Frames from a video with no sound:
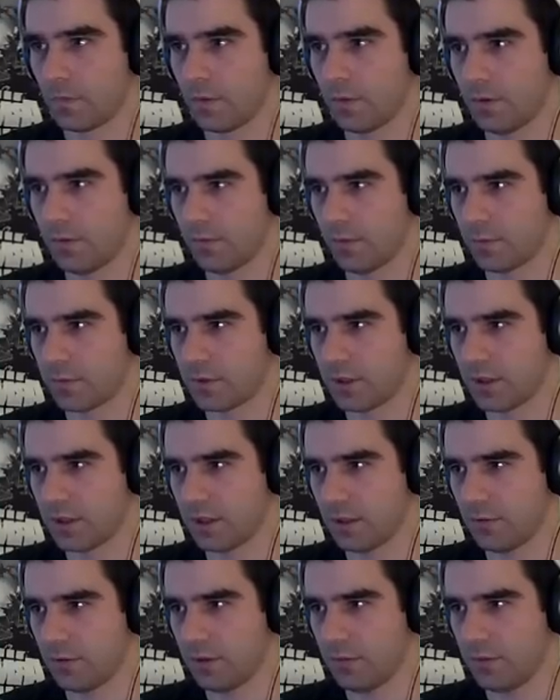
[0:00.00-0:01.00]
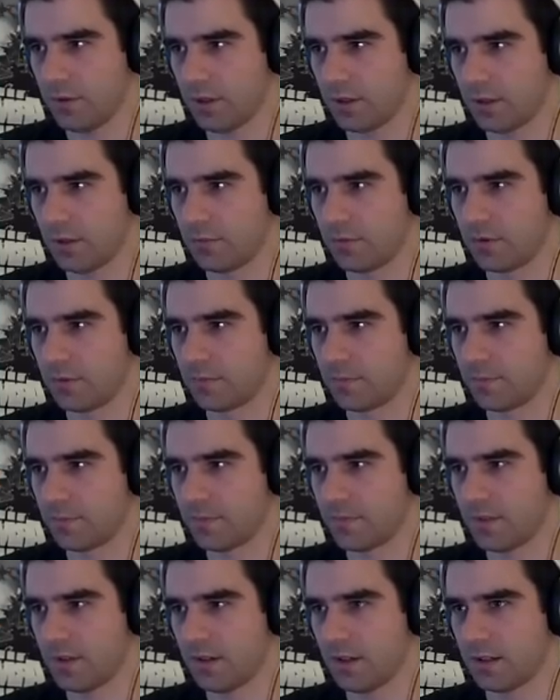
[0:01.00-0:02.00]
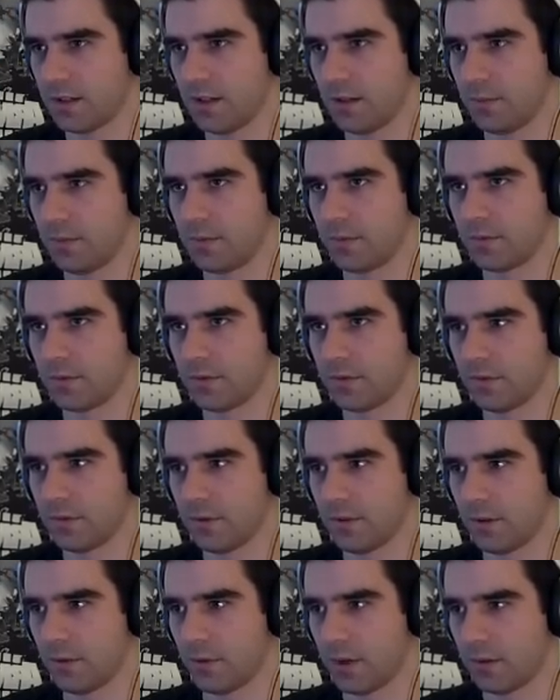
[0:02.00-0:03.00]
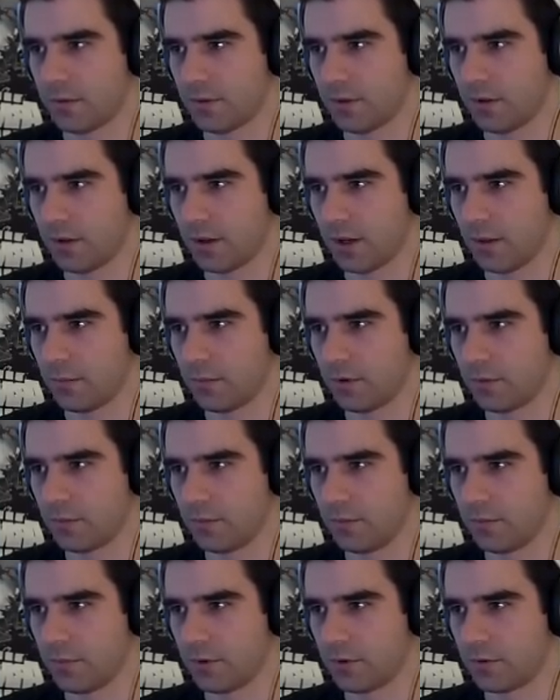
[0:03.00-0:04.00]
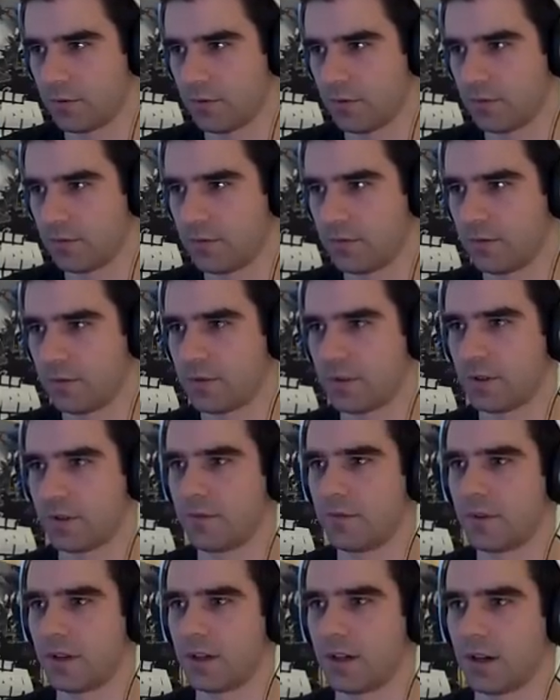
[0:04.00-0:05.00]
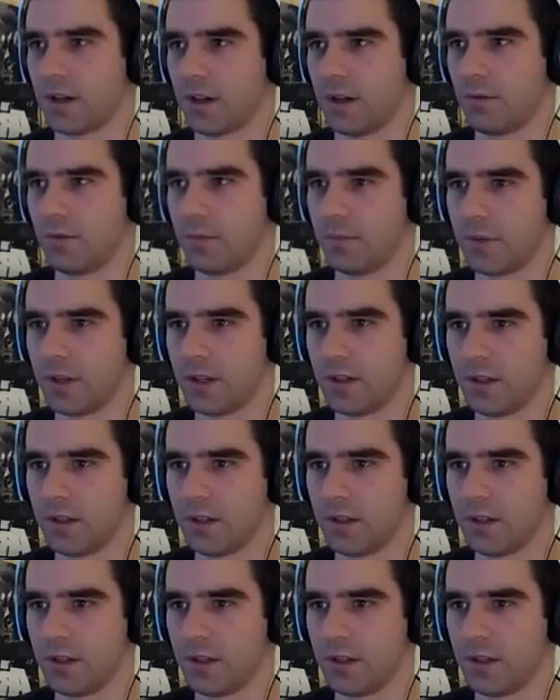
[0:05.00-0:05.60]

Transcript: Powiem wam, że całkiem nieźle mi, coraz lepiej, no dobra, trochę na bok mi poszło, już tak wykrakałem.